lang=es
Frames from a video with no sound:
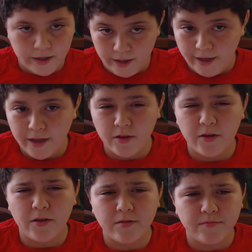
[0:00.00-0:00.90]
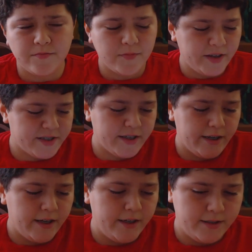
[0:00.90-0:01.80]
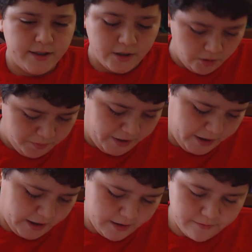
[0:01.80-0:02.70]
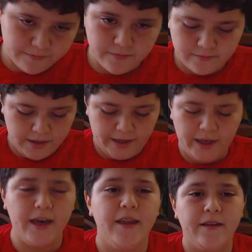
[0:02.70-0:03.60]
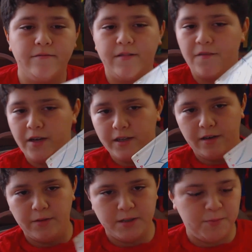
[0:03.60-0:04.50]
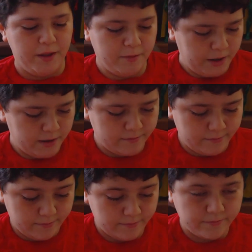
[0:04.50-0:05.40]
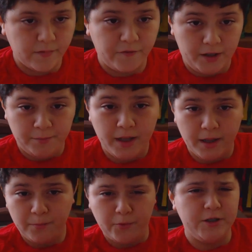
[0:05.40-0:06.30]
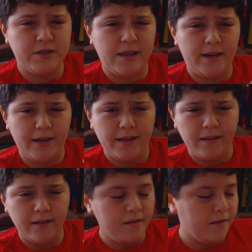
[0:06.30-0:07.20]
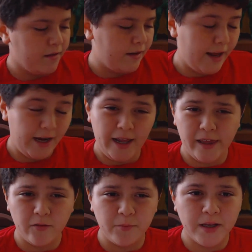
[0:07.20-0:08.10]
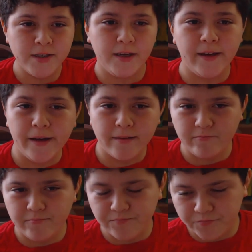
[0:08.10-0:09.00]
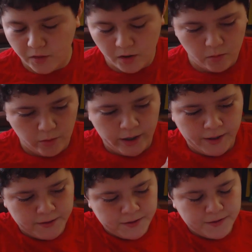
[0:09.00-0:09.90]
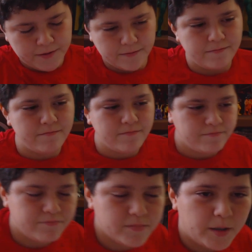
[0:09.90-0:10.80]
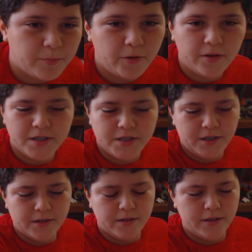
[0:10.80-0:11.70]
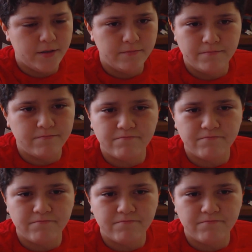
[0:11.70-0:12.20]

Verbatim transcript: He leído esta enciclopedia, la guía definitiva de Spider-Man, firmada por Stan Lee. La he leído más de unas, que puedo decir, ah,